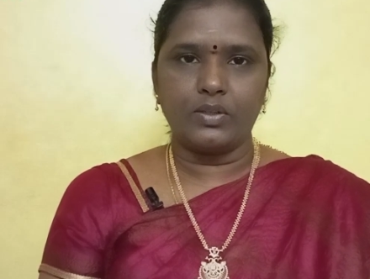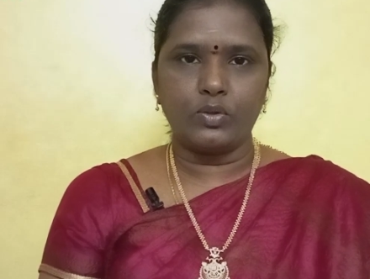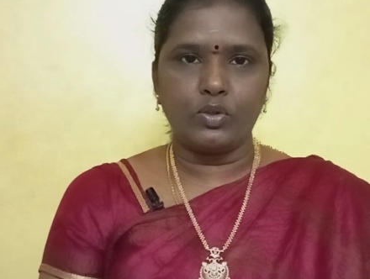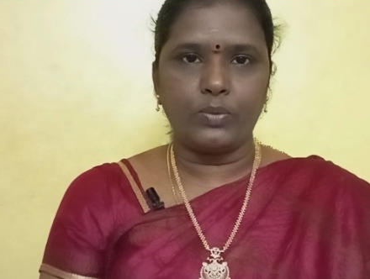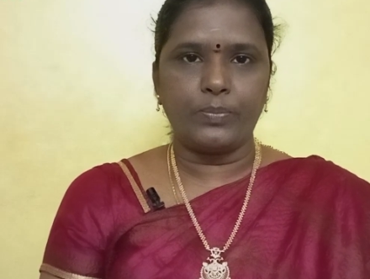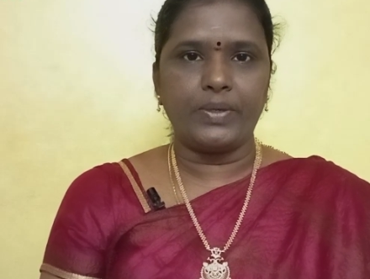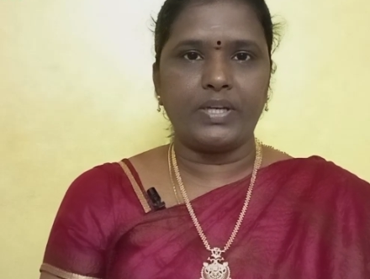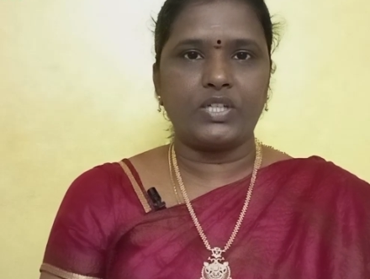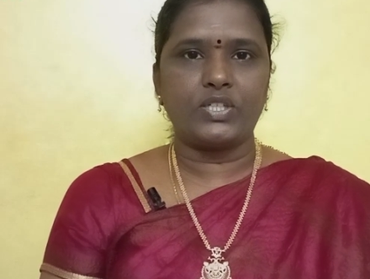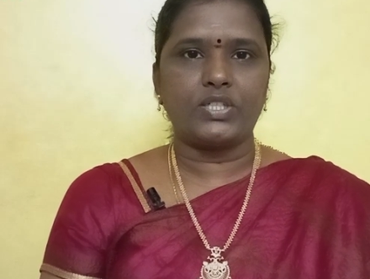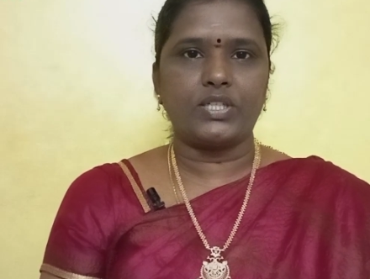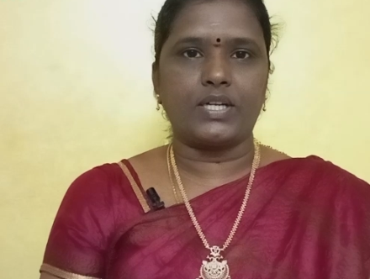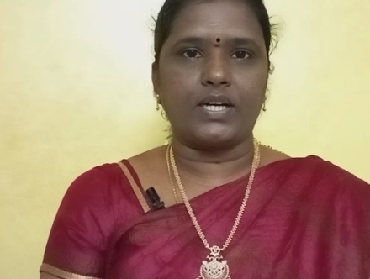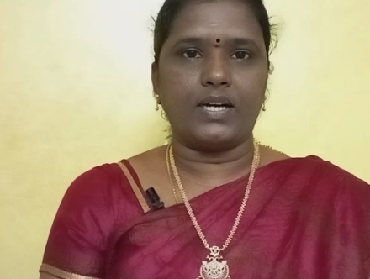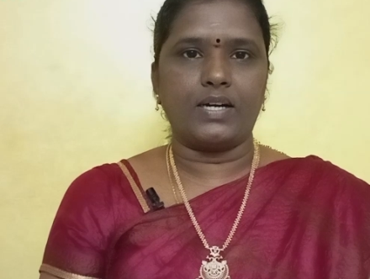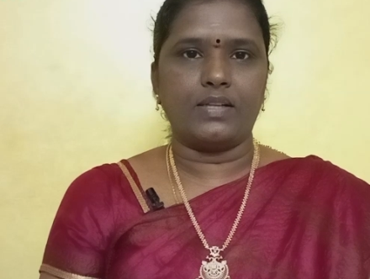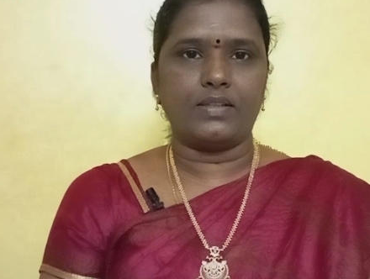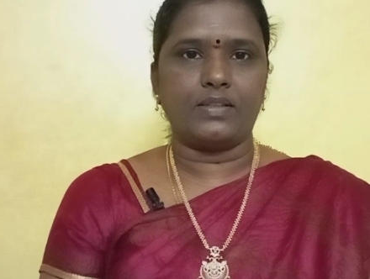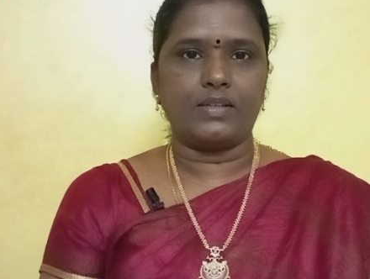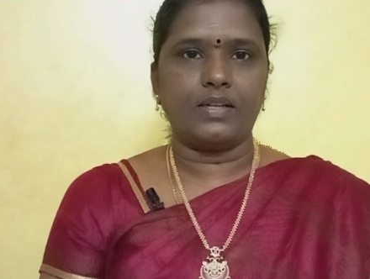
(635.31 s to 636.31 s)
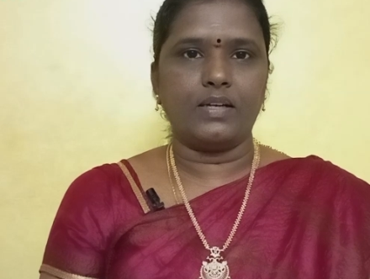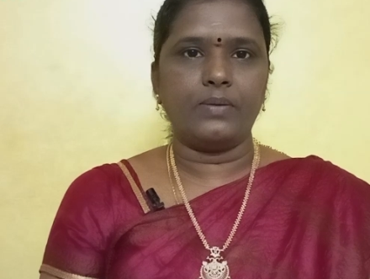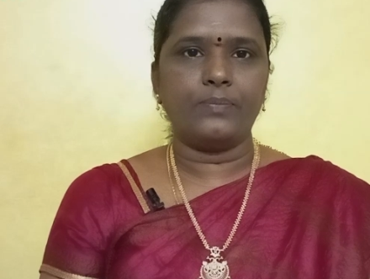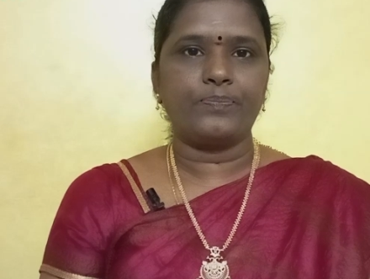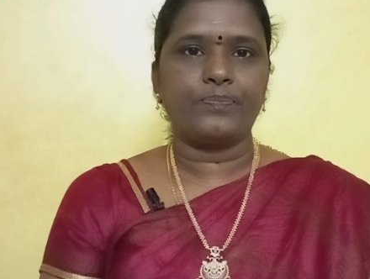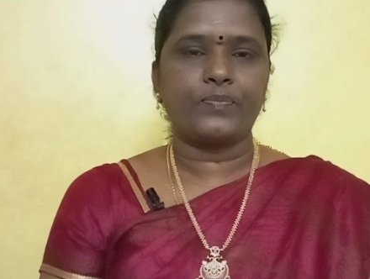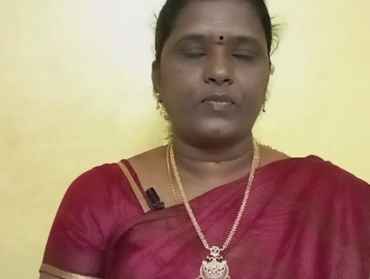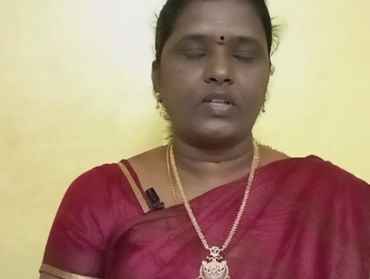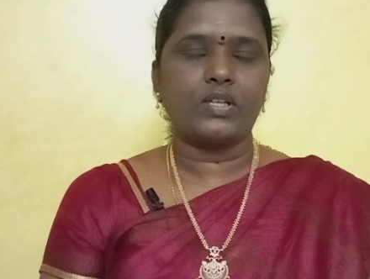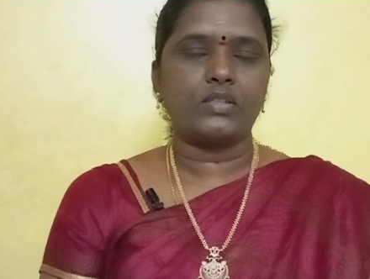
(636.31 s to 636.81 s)
குரு பயிற்சி காலத்தில்
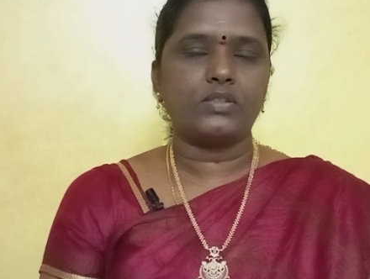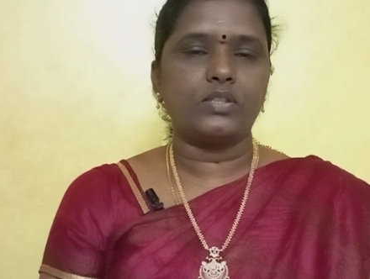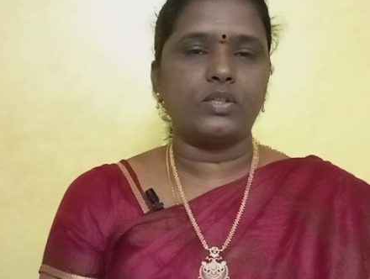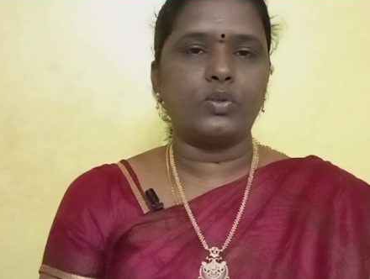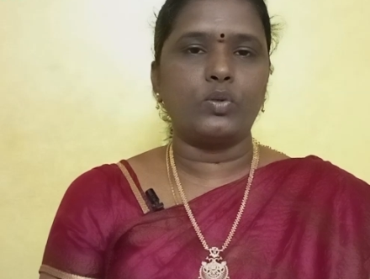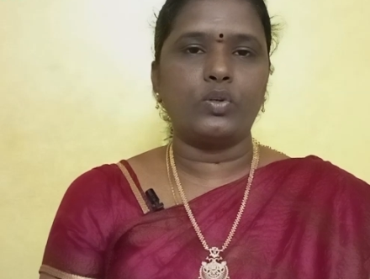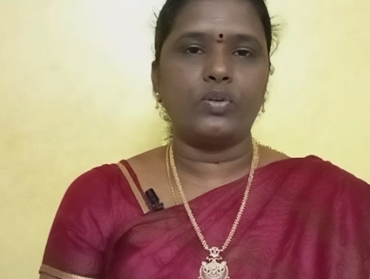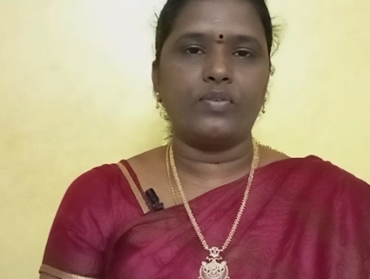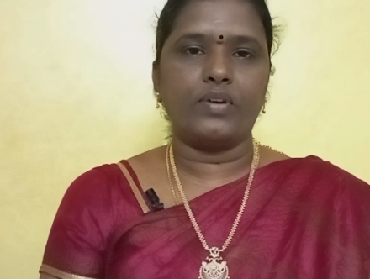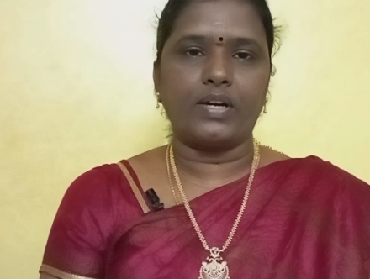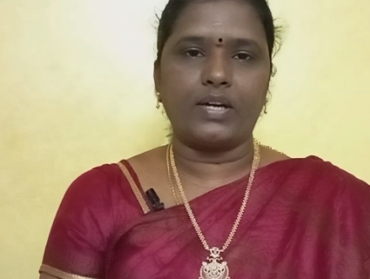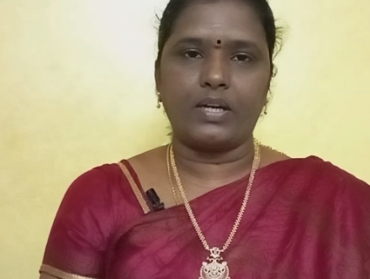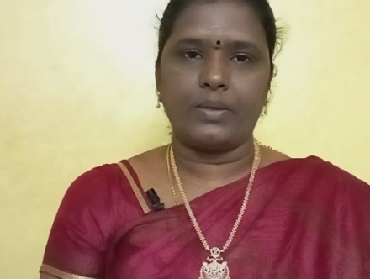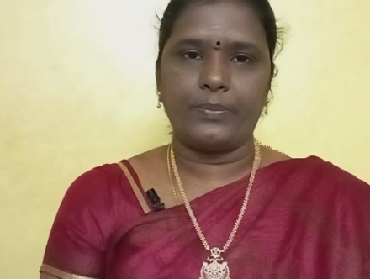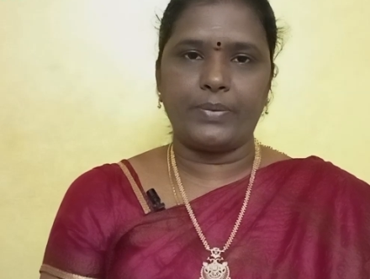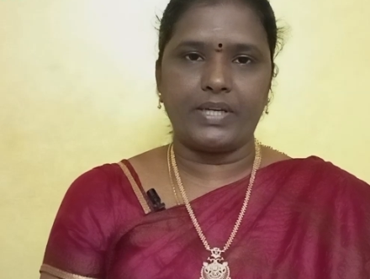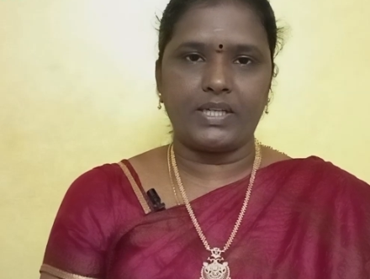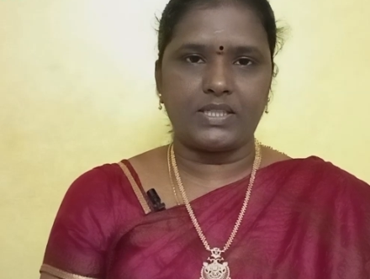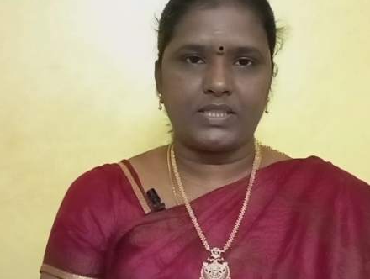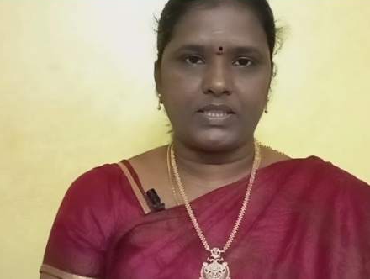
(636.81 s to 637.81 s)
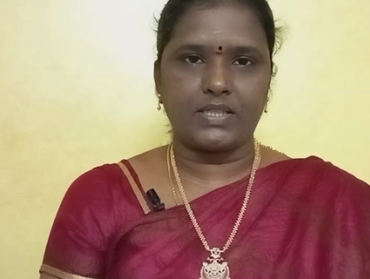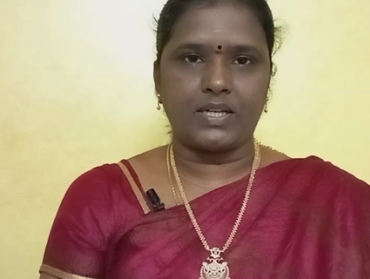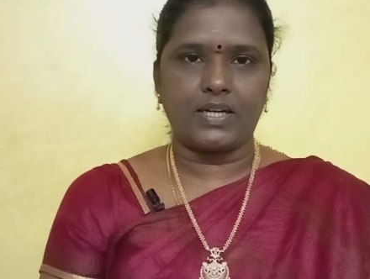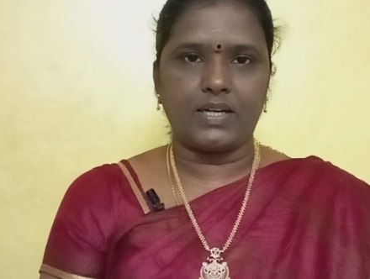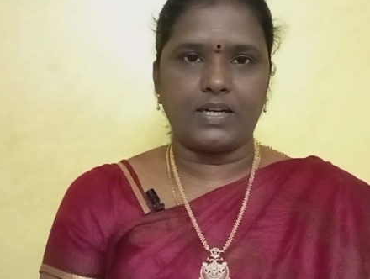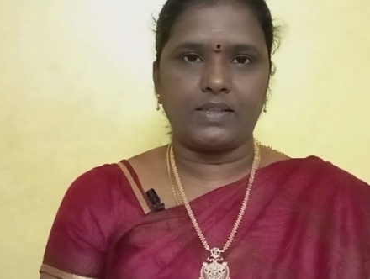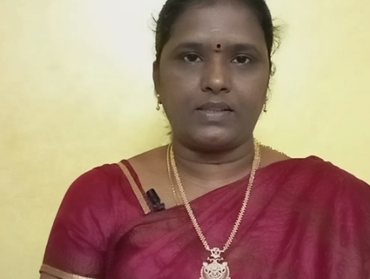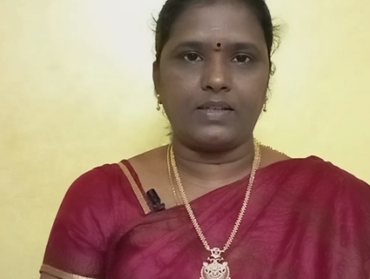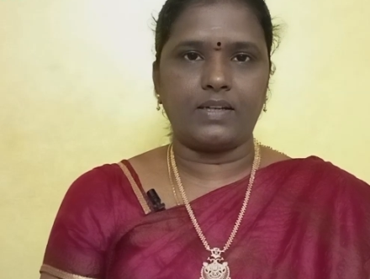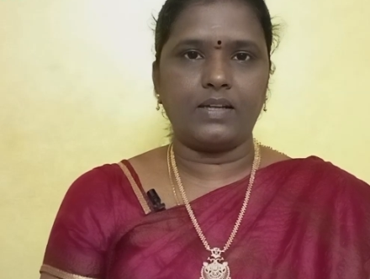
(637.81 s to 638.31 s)
ஸோ குரு வக்ர பயிற்சி
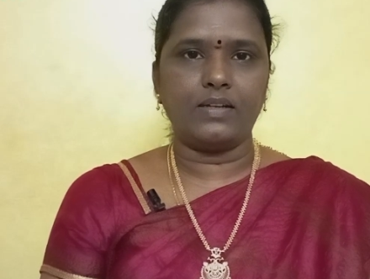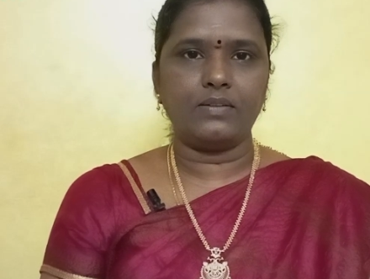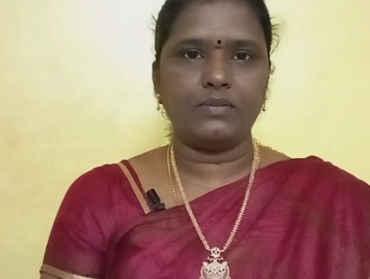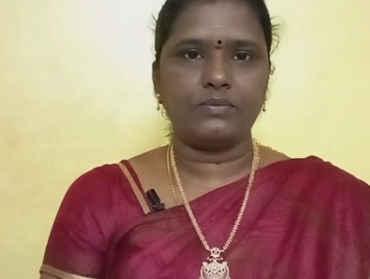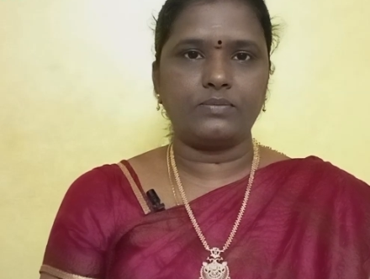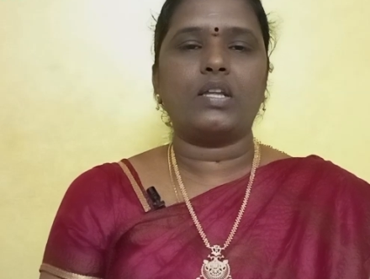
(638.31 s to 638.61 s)
காலத்தில்